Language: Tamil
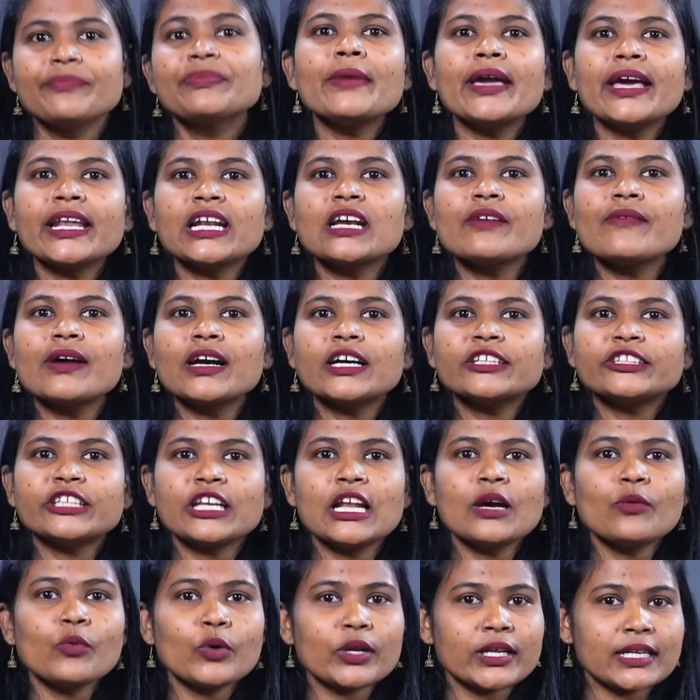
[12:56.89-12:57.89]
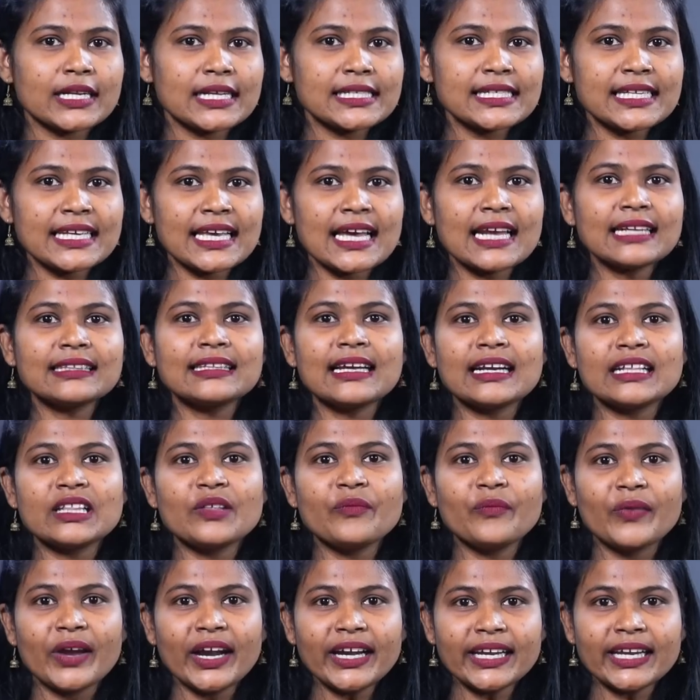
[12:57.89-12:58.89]
மேற்கு வங்கத்தில் ஒரு ரசிகர் தனது
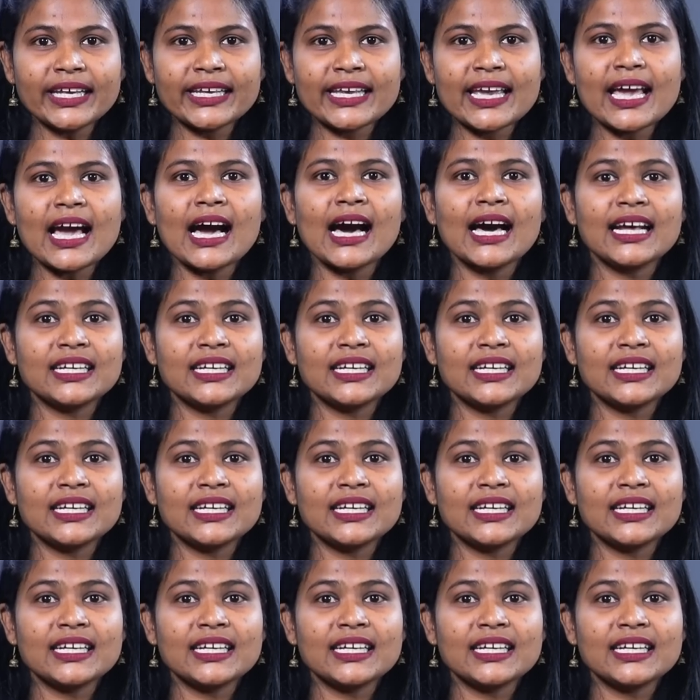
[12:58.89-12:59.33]
வீட்டையே